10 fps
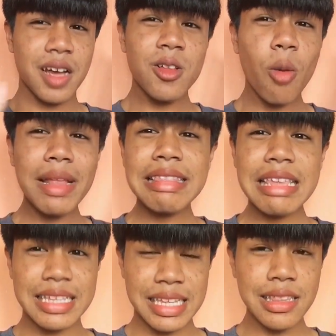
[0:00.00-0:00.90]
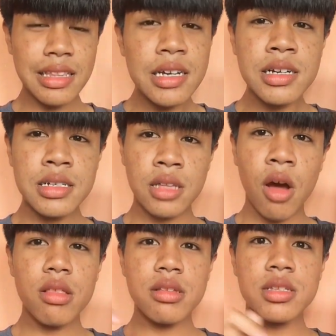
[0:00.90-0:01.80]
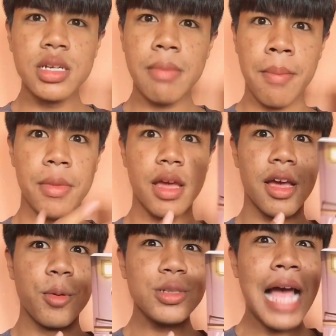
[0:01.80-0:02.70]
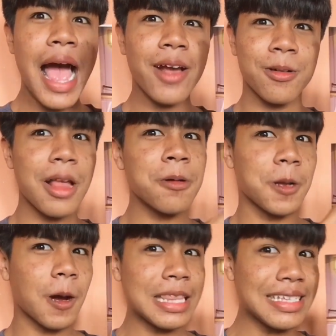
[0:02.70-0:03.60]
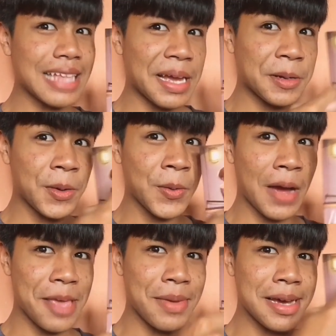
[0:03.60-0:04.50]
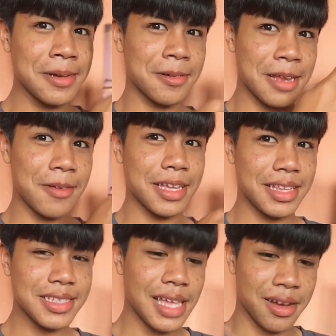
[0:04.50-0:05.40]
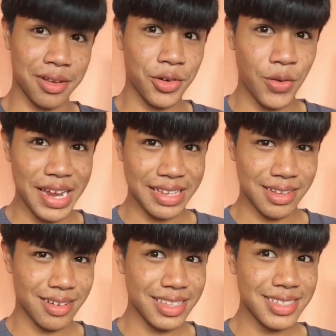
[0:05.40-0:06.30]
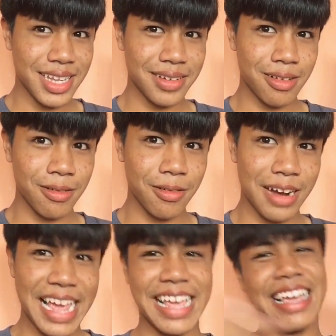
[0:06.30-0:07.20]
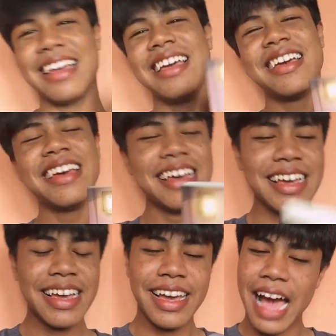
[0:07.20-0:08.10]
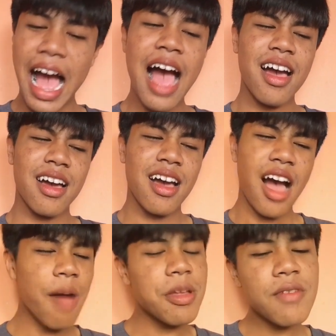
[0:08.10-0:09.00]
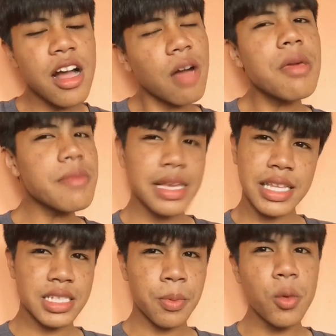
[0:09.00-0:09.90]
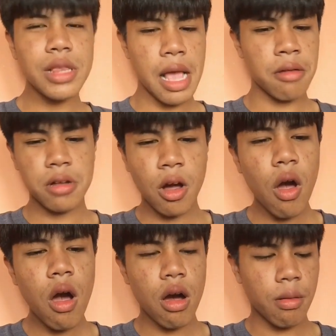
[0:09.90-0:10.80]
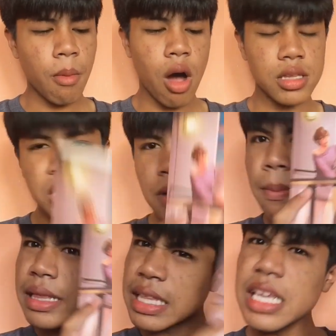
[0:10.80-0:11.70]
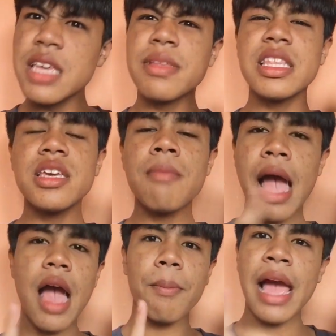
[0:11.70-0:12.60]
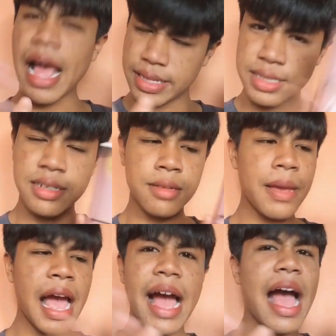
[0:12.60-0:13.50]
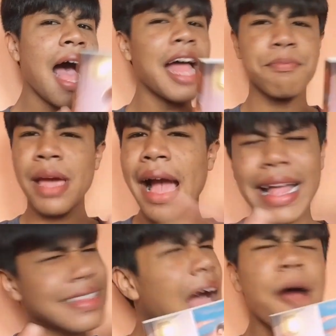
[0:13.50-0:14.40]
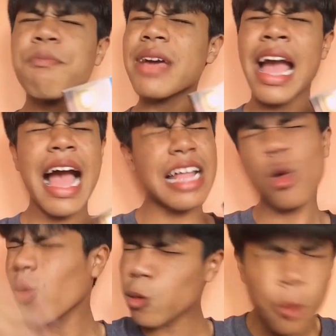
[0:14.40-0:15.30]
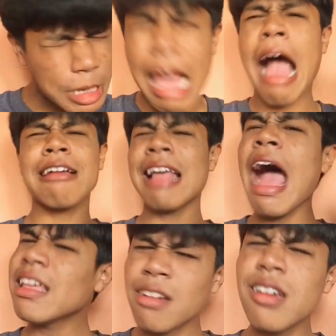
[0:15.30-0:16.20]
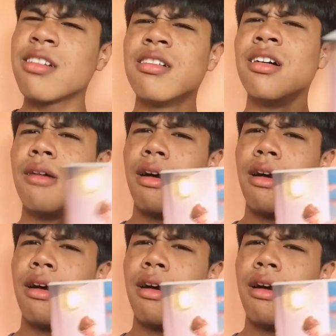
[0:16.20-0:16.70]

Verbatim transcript: โรแมนติกนิดนึงเนาะแล้วซึ่งแบบผู้ชายของเราเนี่ยก็นิสัยรวยพี่เอิงของเราเนี่ยนิสัยรวยเนาะนิสัยรวยอ่ะเอาเป็นว่าก็ไม่มีอะไรจะพูดแล้วก็บอกเลยว่ามันดีมันดีมากไปหาซื้อไปหาอ่าน ไปหาตามไปหาทุกทุกอย่างได้เลยคือ